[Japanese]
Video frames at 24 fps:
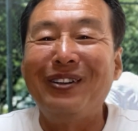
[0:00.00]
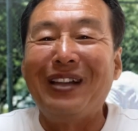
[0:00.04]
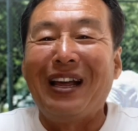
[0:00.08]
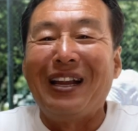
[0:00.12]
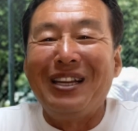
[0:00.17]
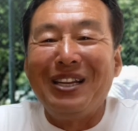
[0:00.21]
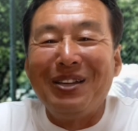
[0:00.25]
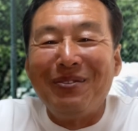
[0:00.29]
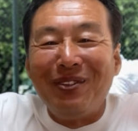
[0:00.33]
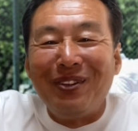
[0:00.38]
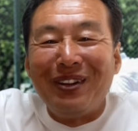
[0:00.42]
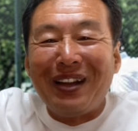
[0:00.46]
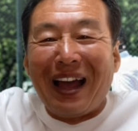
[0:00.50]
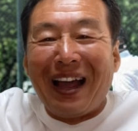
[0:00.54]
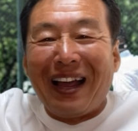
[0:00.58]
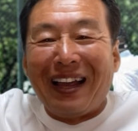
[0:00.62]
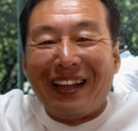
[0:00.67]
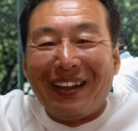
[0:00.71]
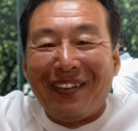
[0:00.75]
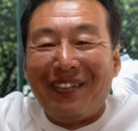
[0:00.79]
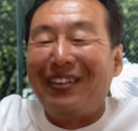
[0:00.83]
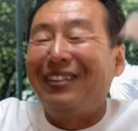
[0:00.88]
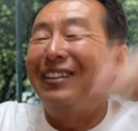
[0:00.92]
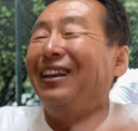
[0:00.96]
何もな
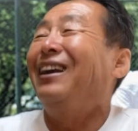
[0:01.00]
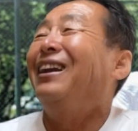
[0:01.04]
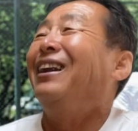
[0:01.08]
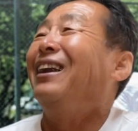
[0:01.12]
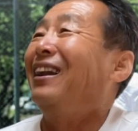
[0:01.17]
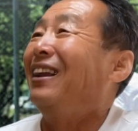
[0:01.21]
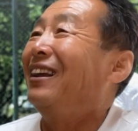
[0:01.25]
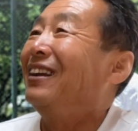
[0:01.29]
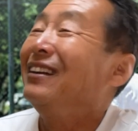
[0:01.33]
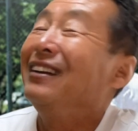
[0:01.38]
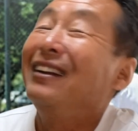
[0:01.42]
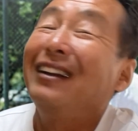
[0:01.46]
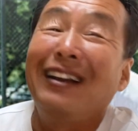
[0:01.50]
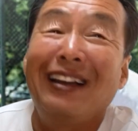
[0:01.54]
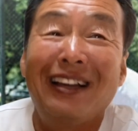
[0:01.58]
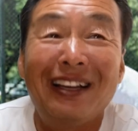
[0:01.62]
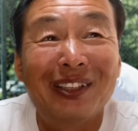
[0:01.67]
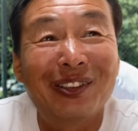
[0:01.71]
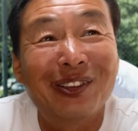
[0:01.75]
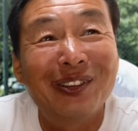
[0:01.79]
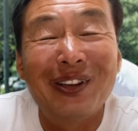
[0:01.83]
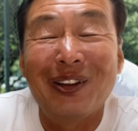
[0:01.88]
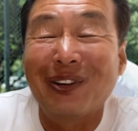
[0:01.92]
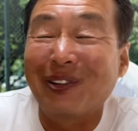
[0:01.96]
い、みたいなね。えー、
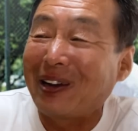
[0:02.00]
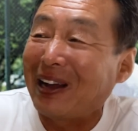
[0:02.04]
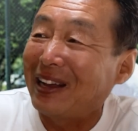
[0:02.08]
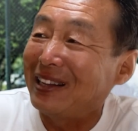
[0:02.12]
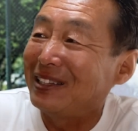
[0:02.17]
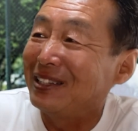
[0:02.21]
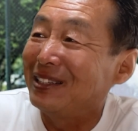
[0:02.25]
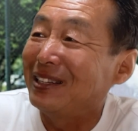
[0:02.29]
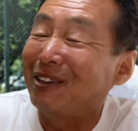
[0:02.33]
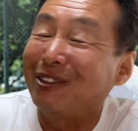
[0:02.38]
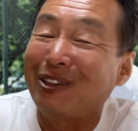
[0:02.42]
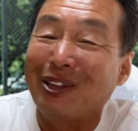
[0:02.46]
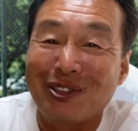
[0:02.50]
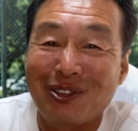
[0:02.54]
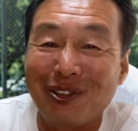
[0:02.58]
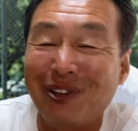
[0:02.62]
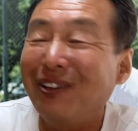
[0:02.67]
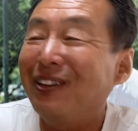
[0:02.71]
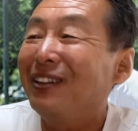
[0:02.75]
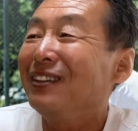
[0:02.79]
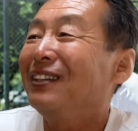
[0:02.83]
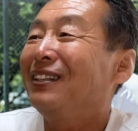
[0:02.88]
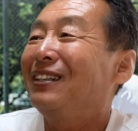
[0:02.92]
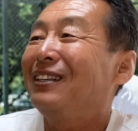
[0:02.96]
そんな感じになるでしょ
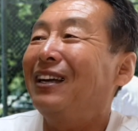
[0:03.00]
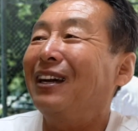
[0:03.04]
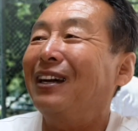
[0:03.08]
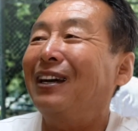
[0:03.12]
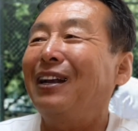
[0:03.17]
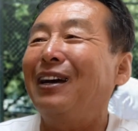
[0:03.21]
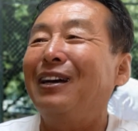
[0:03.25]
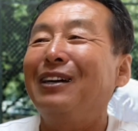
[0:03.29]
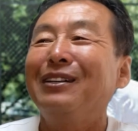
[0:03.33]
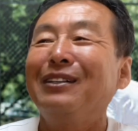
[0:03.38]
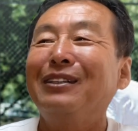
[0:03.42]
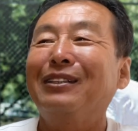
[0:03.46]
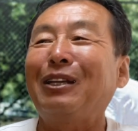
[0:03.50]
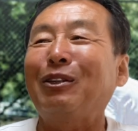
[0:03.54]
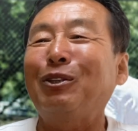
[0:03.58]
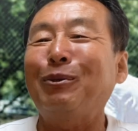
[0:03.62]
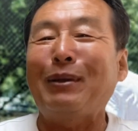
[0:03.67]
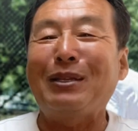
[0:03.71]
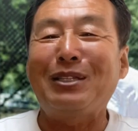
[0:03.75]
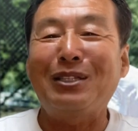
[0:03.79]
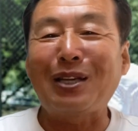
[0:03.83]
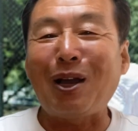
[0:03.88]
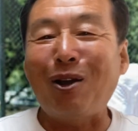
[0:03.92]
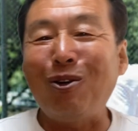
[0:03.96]
だから、例え
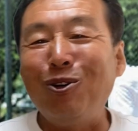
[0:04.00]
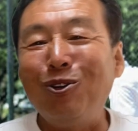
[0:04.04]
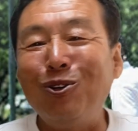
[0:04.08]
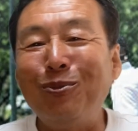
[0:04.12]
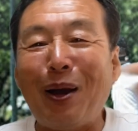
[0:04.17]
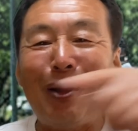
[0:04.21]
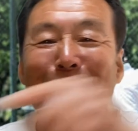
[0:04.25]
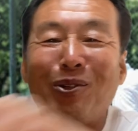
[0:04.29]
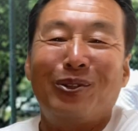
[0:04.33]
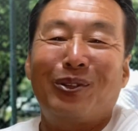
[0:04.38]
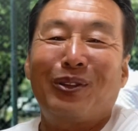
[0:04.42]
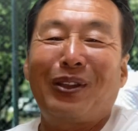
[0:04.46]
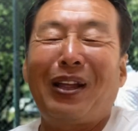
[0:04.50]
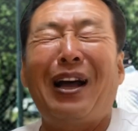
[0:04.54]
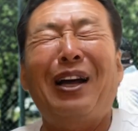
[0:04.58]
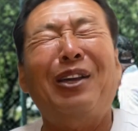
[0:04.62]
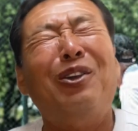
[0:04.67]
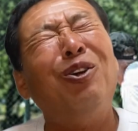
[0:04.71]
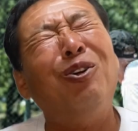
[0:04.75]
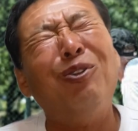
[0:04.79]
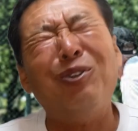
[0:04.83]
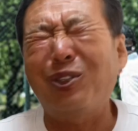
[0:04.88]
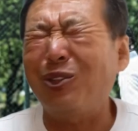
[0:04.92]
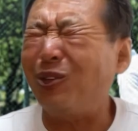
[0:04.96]
ば時間を奪おうと。あ、
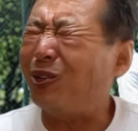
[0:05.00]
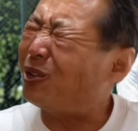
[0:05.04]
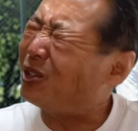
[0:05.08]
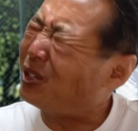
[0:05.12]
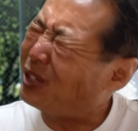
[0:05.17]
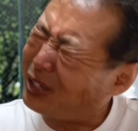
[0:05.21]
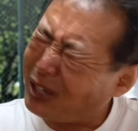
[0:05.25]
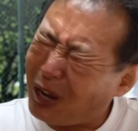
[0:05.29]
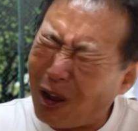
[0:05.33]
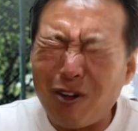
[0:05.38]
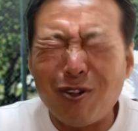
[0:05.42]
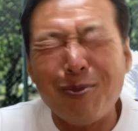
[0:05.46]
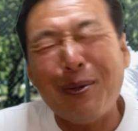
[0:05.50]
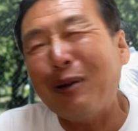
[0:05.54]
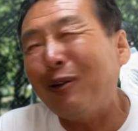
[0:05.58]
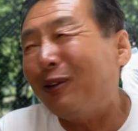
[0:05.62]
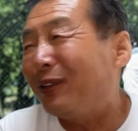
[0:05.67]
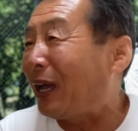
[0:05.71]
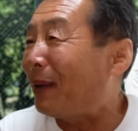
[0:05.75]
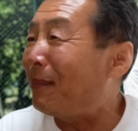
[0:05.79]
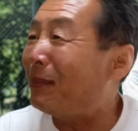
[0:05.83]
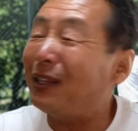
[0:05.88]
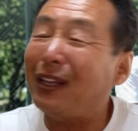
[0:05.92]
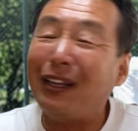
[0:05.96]
今日ちょっと時間を奪うの
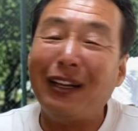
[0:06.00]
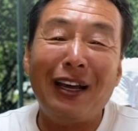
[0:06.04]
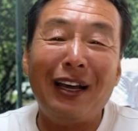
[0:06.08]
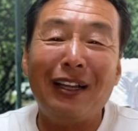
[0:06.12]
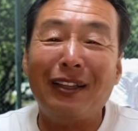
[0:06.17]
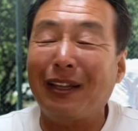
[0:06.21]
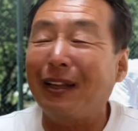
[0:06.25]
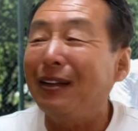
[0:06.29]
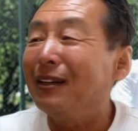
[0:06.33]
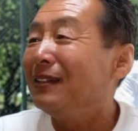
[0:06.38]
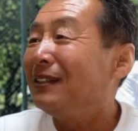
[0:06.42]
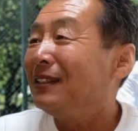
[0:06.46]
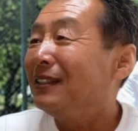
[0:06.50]
ダメだなって。